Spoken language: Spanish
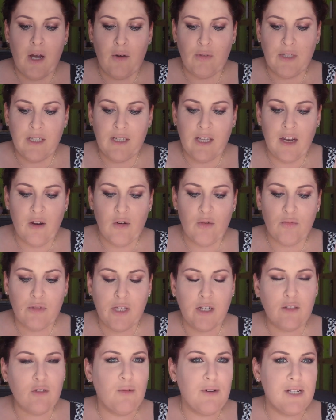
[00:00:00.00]
aunque tienen un
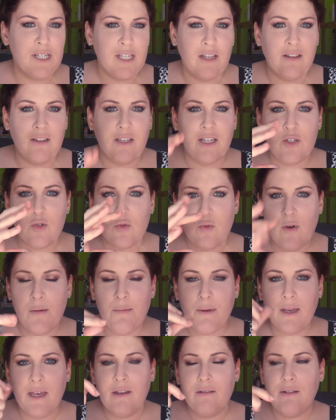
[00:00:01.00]
tacto bastante
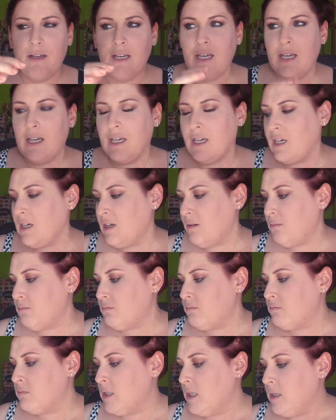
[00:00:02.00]
suave, eh,
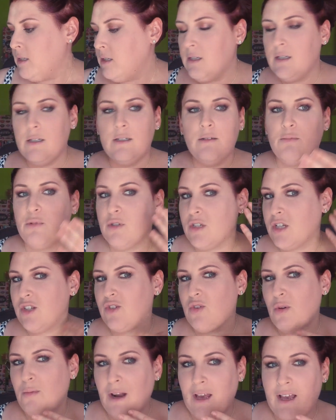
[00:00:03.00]
pues
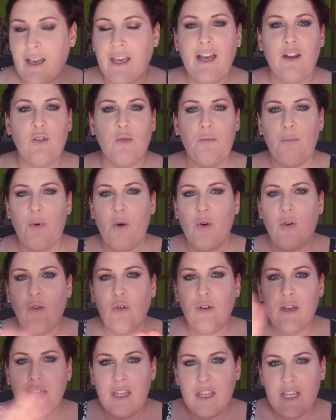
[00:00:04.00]
eso, blanquean un
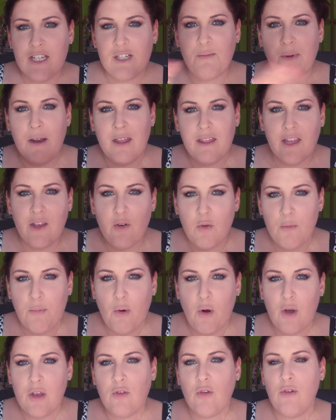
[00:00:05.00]
poco y desprenden un
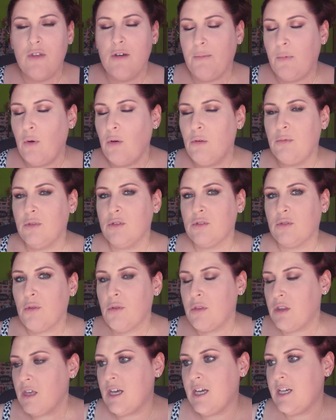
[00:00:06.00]
poquito de polvo.
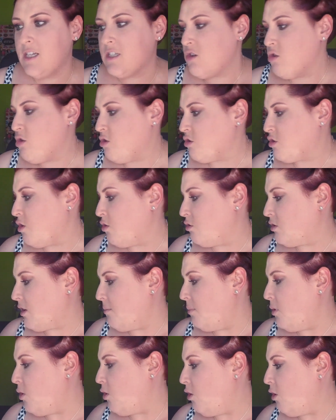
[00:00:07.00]
Entonces no son
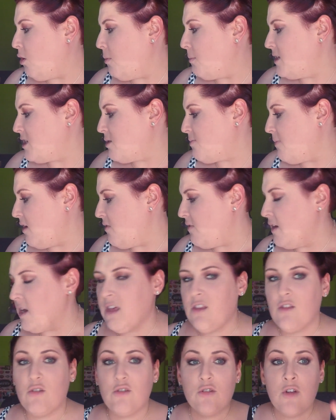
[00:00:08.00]
tampoco mis
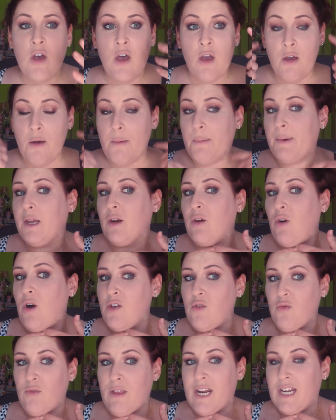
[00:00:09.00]
preferidos, pero
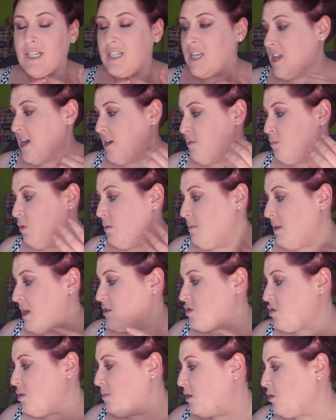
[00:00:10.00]
ayudan a sellar muy
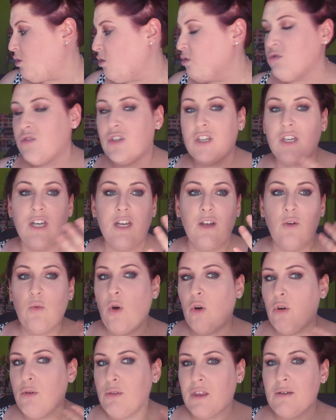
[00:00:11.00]
bien, sobre todo si
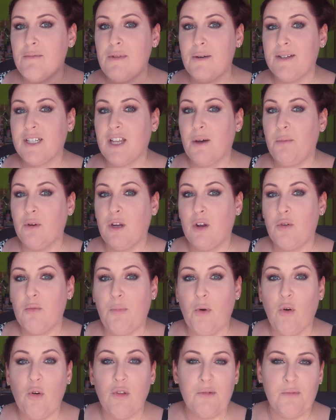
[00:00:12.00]
luego encima vas a poner un
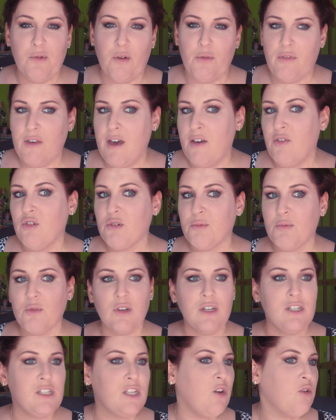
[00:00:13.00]
poco de bronceador,
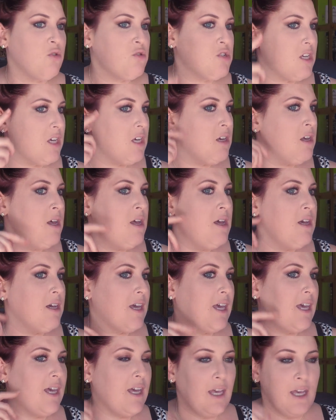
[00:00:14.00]
porque si no sí
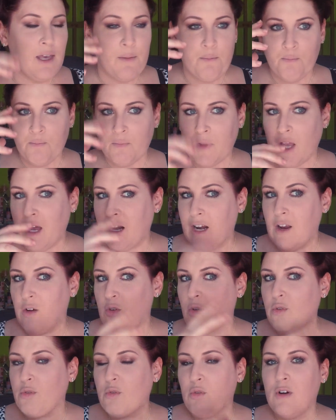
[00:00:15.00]
que mm,
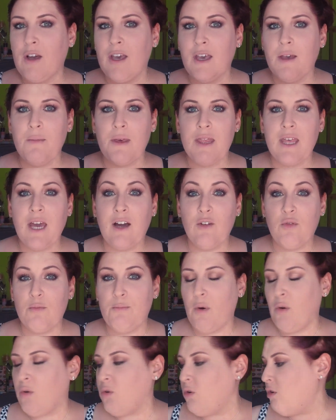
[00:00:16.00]
reconozco que me dejan un
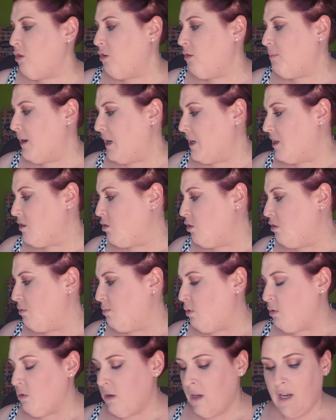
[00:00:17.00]
poco pálido
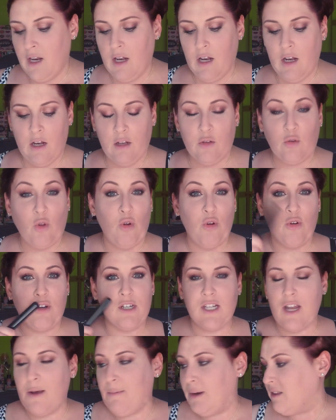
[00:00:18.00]
el, todo lo que
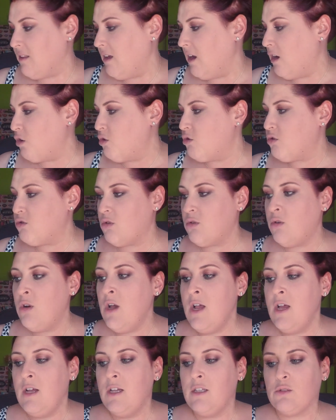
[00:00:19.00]
es la parte del rostro.
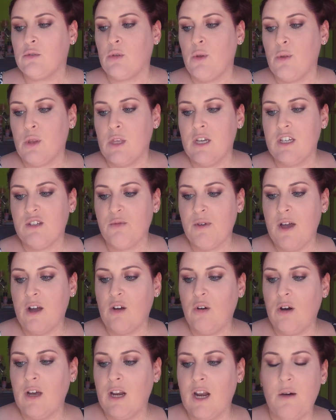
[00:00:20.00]
Entonces voy a
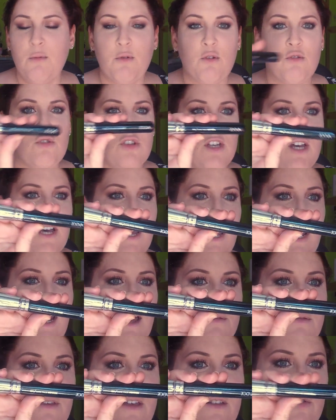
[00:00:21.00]
coger la brocha,
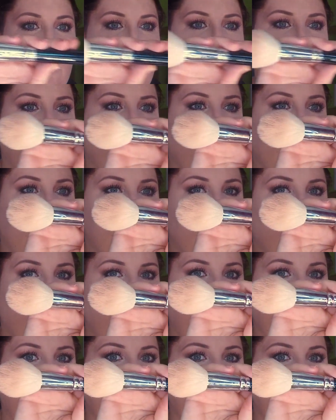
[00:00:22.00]
la 101, que es con la